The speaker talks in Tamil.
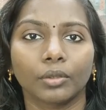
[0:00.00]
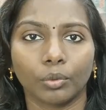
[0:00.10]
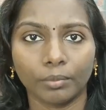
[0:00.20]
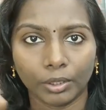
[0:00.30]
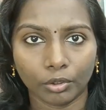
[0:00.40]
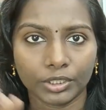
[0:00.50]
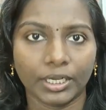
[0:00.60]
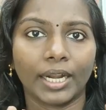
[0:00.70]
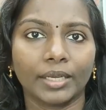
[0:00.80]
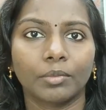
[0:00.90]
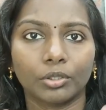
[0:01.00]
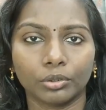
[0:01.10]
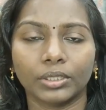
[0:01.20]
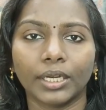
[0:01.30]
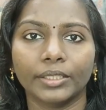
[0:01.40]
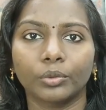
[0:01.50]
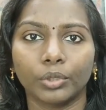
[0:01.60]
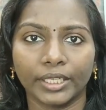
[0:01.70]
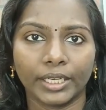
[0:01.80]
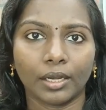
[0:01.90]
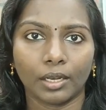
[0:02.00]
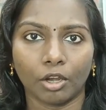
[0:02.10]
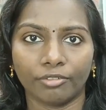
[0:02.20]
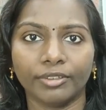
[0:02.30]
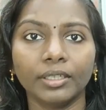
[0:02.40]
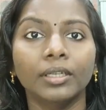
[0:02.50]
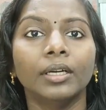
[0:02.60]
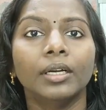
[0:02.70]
ரொம்ப கொஞ்ச நாளைக்கு மட்டும்தான் இது குறுகிய கால ஆஃபர்